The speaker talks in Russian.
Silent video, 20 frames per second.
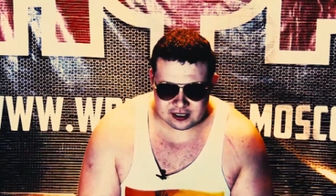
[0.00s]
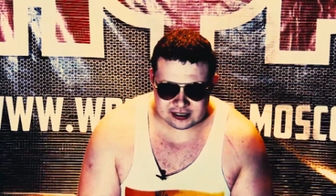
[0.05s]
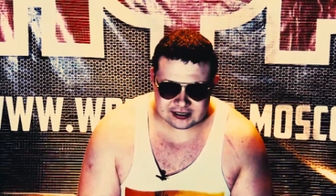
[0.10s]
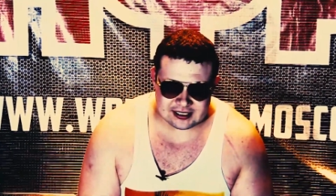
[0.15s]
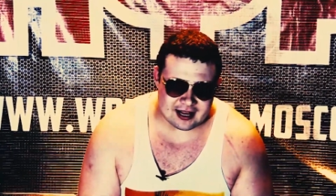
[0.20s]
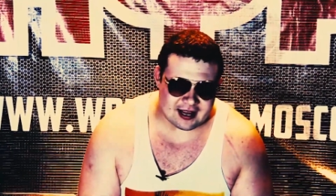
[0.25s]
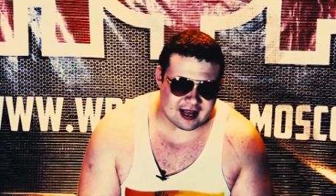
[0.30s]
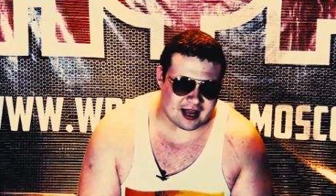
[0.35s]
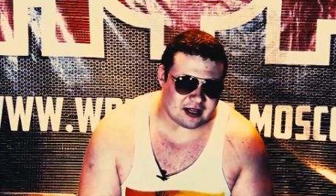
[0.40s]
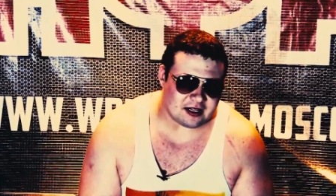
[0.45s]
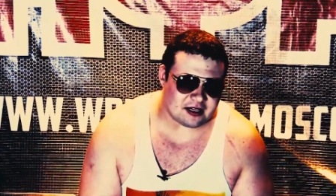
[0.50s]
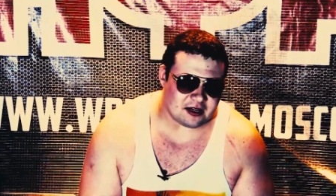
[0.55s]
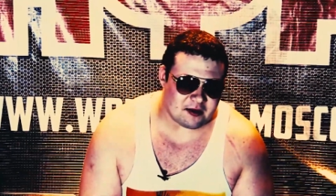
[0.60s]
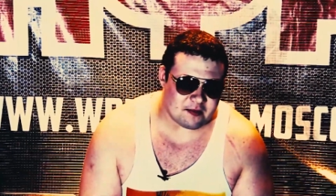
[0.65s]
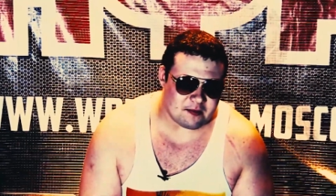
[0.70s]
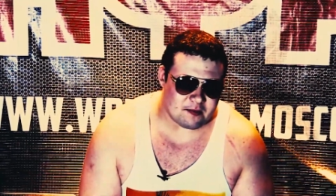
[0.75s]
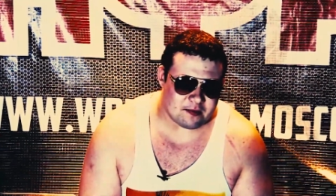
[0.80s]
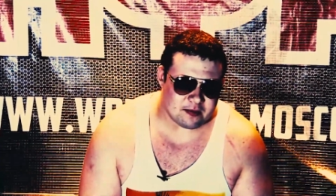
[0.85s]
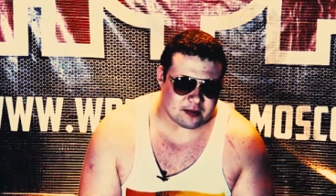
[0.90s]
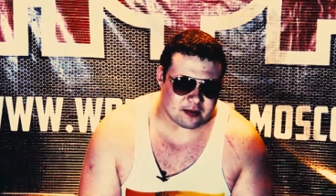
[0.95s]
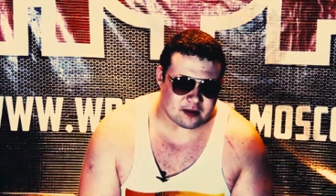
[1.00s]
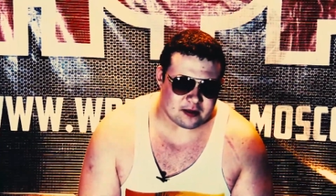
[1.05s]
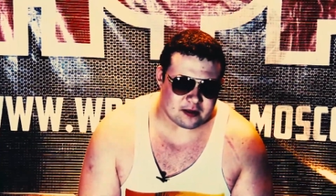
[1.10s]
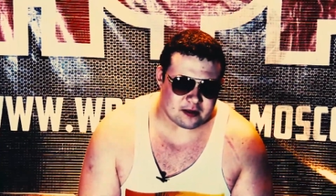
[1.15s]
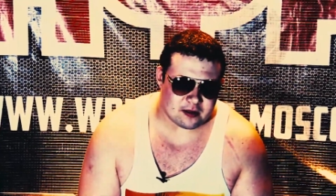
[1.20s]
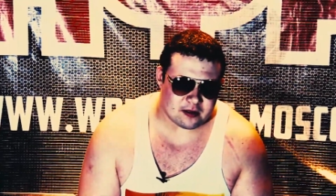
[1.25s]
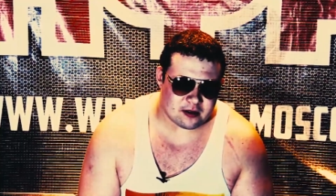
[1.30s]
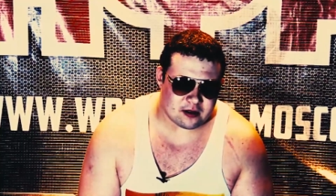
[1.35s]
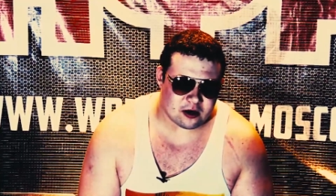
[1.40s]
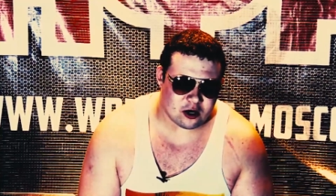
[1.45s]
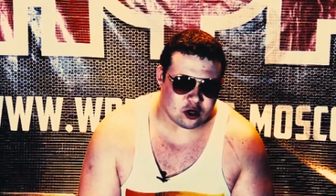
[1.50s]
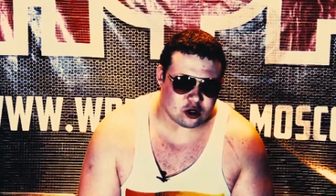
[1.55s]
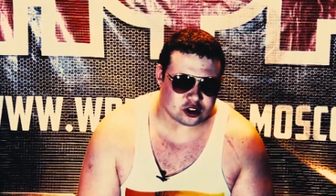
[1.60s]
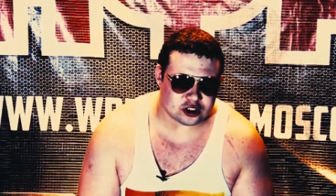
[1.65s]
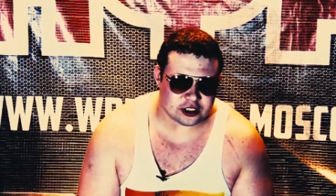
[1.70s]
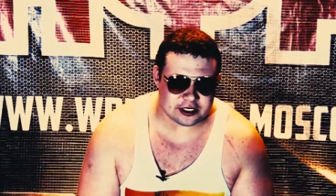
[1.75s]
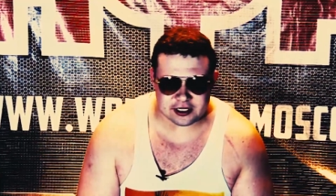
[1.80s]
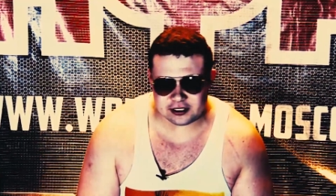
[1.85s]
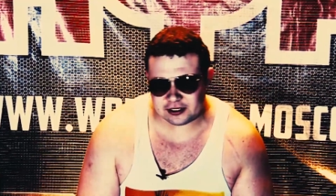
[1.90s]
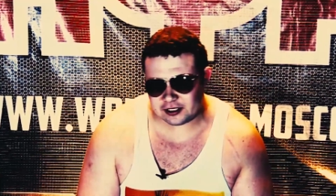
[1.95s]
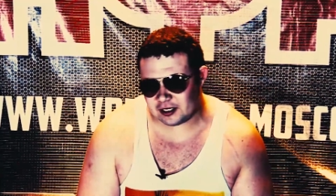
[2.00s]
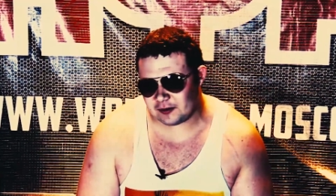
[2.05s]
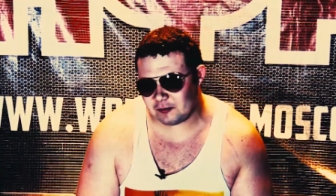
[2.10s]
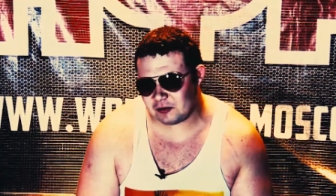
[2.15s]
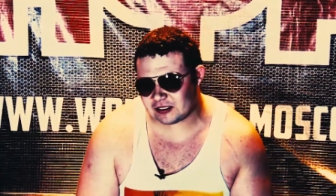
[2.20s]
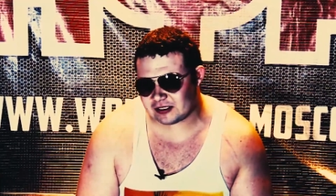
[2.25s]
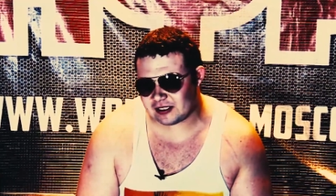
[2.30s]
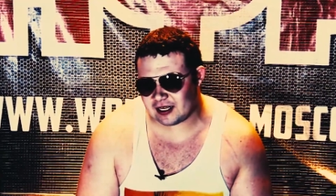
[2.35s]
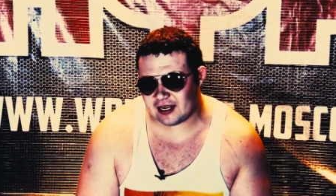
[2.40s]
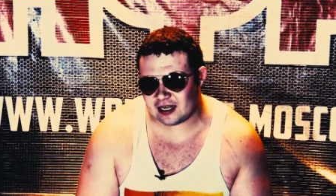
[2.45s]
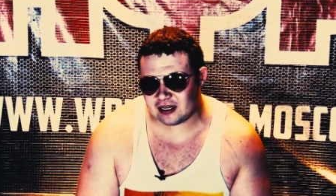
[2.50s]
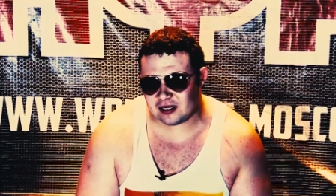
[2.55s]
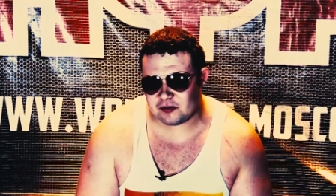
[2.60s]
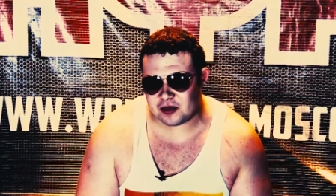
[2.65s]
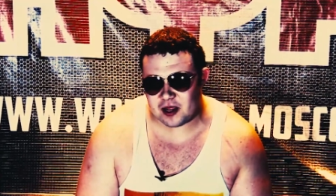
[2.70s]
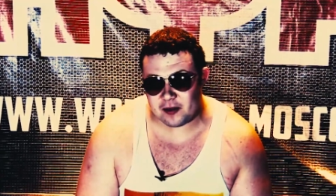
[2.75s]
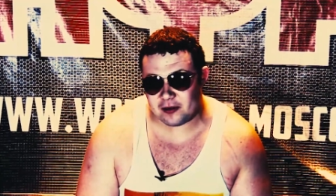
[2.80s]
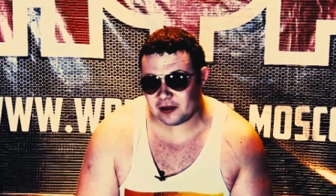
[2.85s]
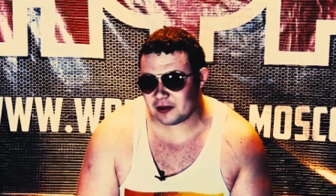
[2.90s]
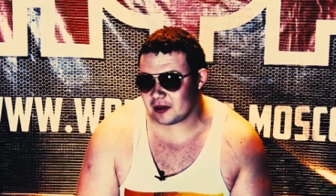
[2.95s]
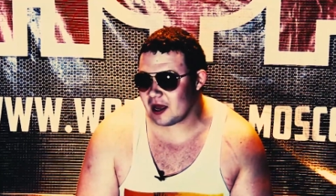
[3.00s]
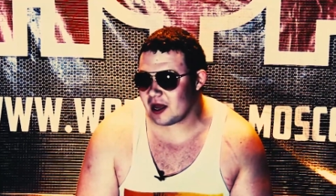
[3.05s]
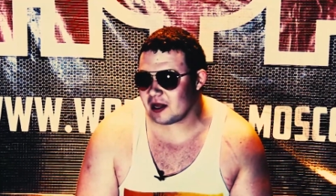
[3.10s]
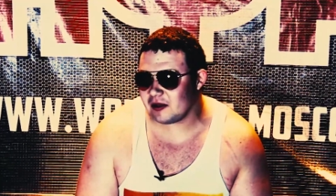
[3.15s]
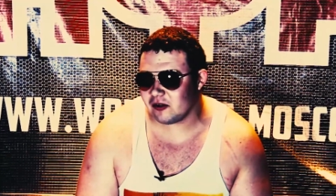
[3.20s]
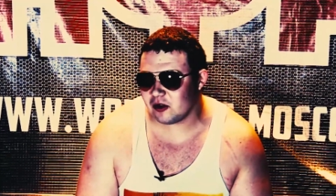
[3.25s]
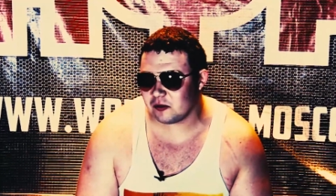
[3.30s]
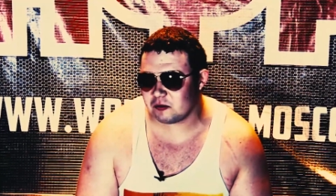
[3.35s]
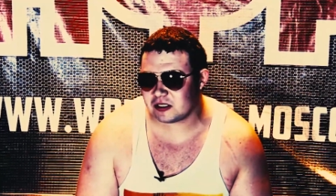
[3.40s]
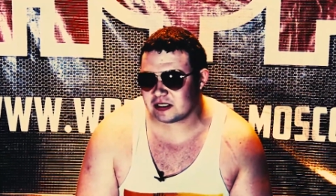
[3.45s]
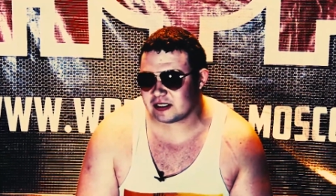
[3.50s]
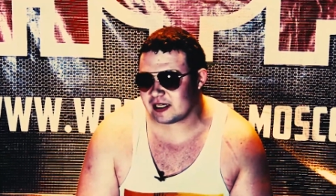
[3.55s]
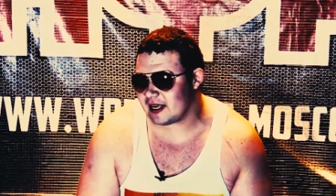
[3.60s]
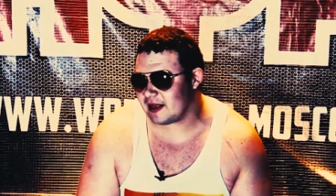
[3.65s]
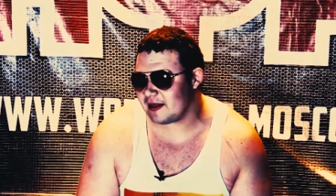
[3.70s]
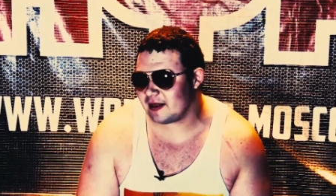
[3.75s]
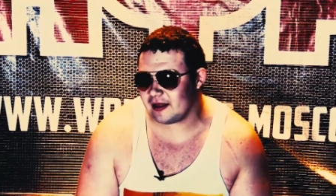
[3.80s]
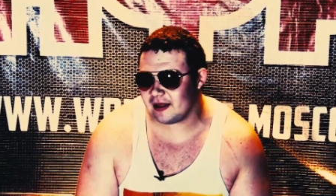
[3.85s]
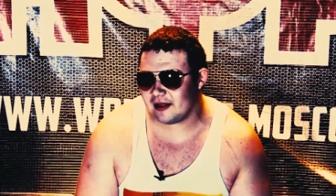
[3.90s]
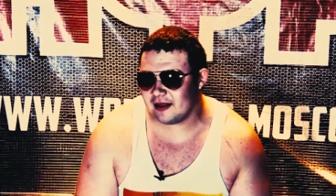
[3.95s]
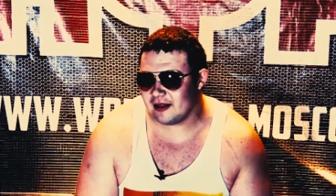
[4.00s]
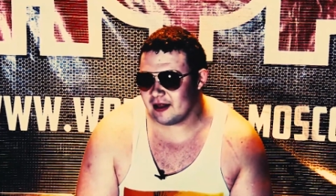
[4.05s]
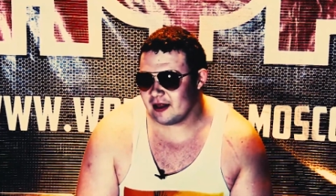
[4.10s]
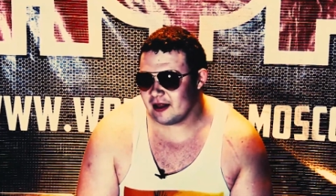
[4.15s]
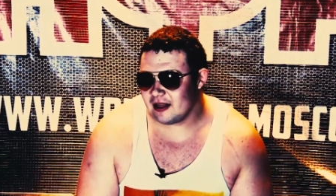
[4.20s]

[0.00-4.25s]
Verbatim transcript: За кадром Леша Хитрых постоянно меня подкалывал, постоянно